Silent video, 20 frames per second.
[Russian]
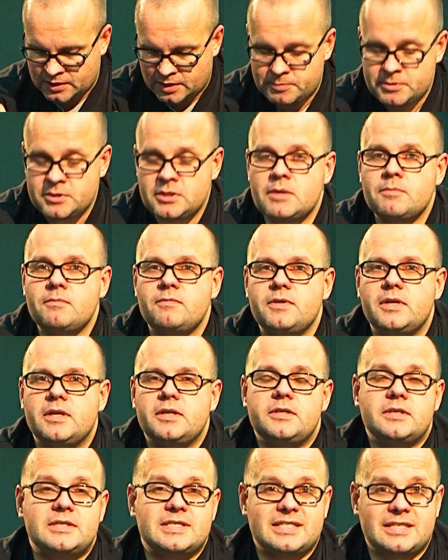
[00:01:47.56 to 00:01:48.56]
Tab 7
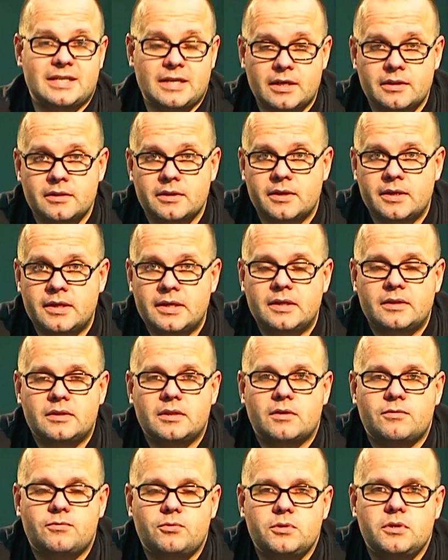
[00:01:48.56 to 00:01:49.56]
выглядит странно
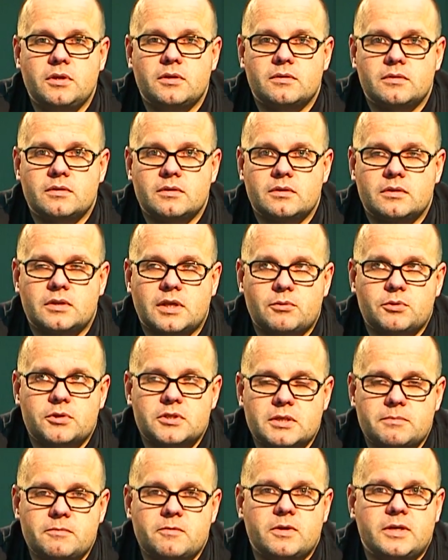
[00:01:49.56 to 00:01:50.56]
на фоне того же
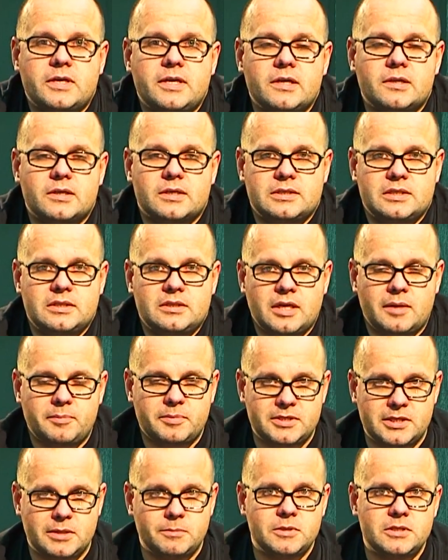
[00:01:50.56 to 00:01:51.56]
самого Galaxy Tab
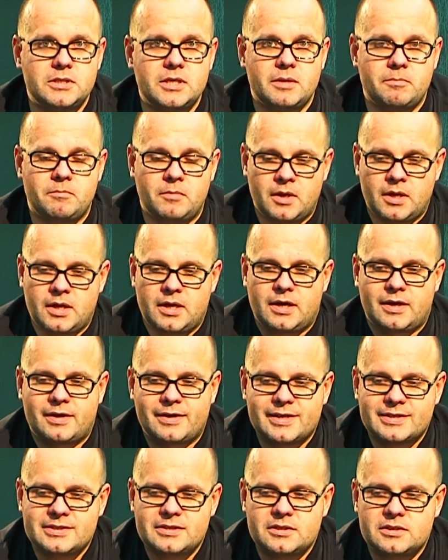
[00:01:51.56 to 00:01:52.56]
7.7.
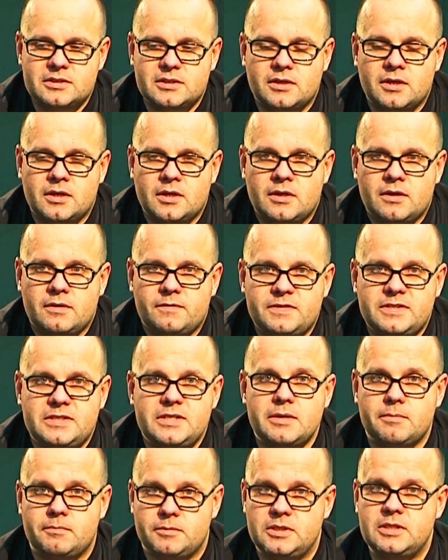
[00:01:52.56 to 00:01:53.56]
Разница в
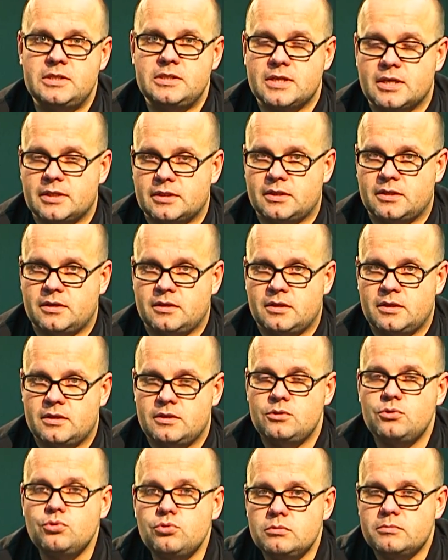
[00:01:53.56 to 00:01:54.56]
7 десятых
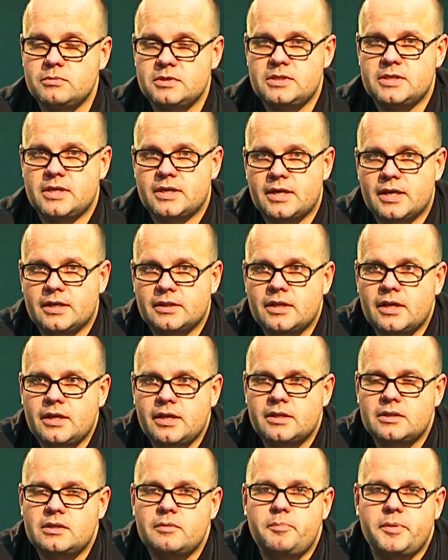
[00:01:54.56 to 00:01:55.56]
дюйма
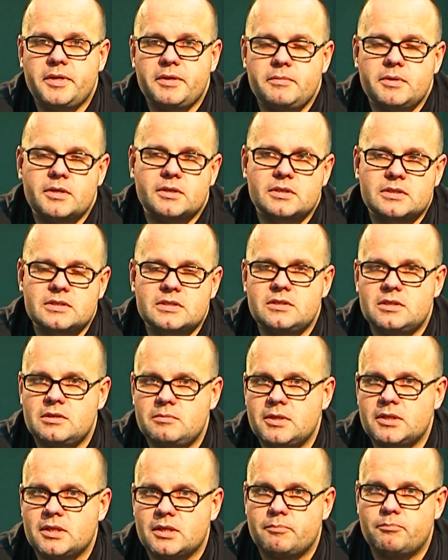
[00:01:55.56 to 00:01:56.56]
диагонали это примерно
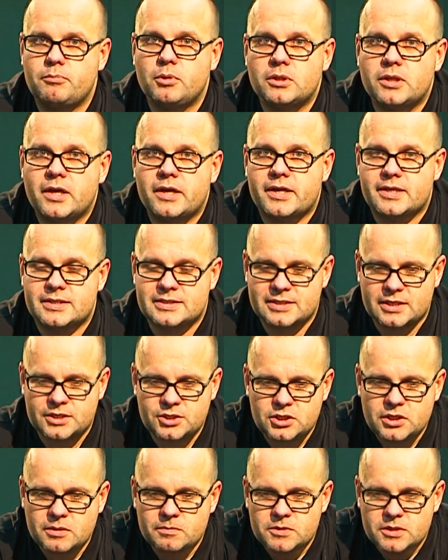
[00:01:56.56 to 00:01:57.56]
сантиметра полтора.
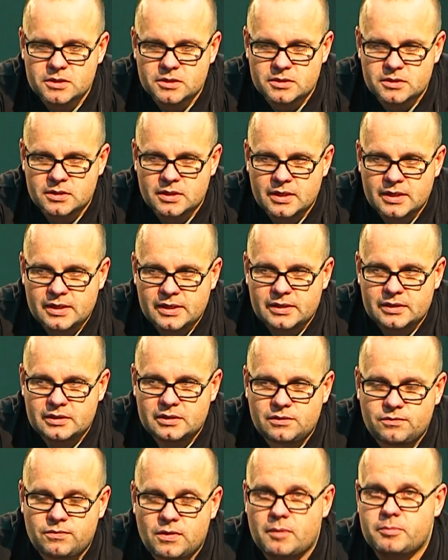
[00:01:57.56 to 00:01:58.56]
Зачем делать
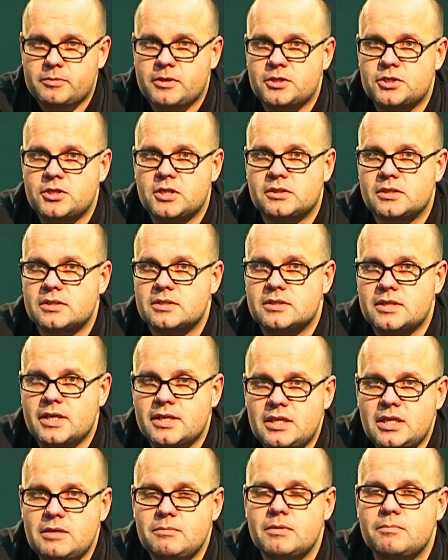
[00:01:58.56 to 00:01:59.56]
два планшета с
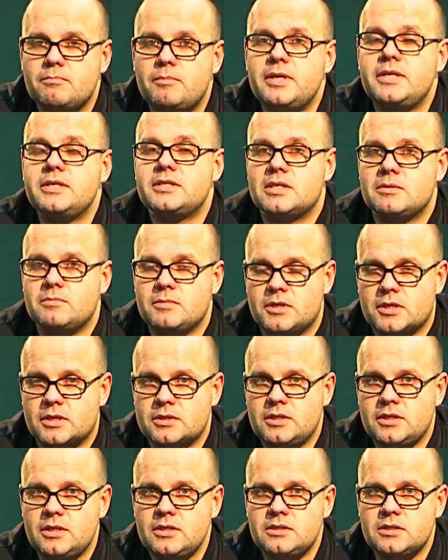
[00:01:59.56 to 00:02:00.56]
такими близкими
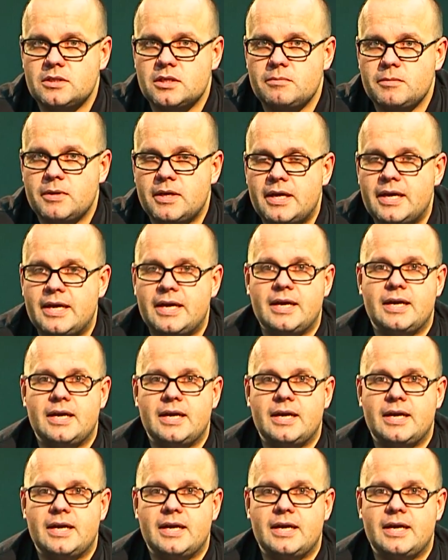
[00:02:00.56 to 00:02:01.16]
характеристиками?